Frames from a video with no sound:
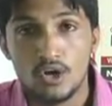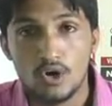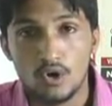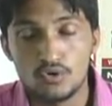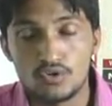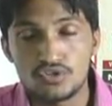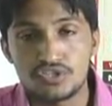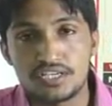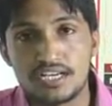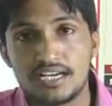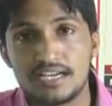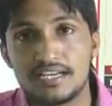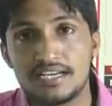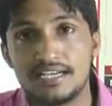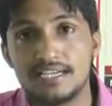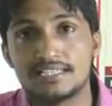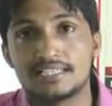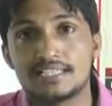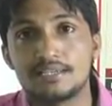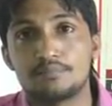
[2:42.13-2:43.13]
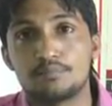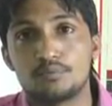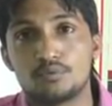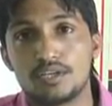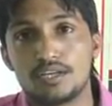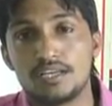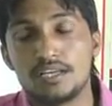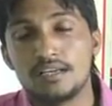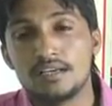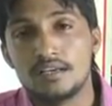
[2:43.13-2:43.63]
और उस कैंडिडेट की
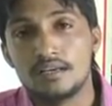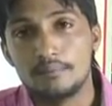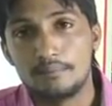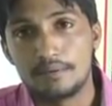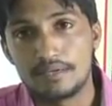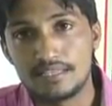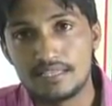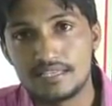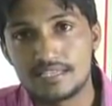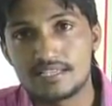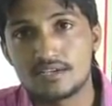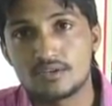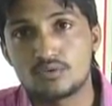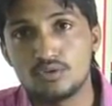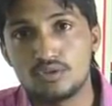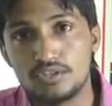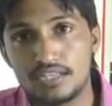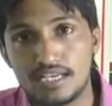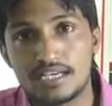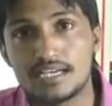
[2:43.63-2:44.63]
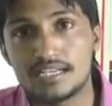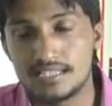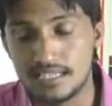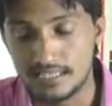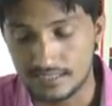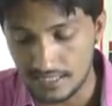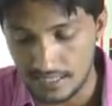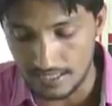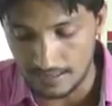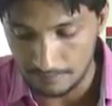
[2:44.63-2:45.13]
पूरे परिदृश्य को देखा
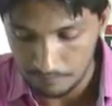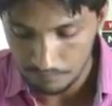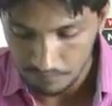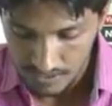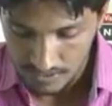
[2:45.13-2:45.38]
जाता है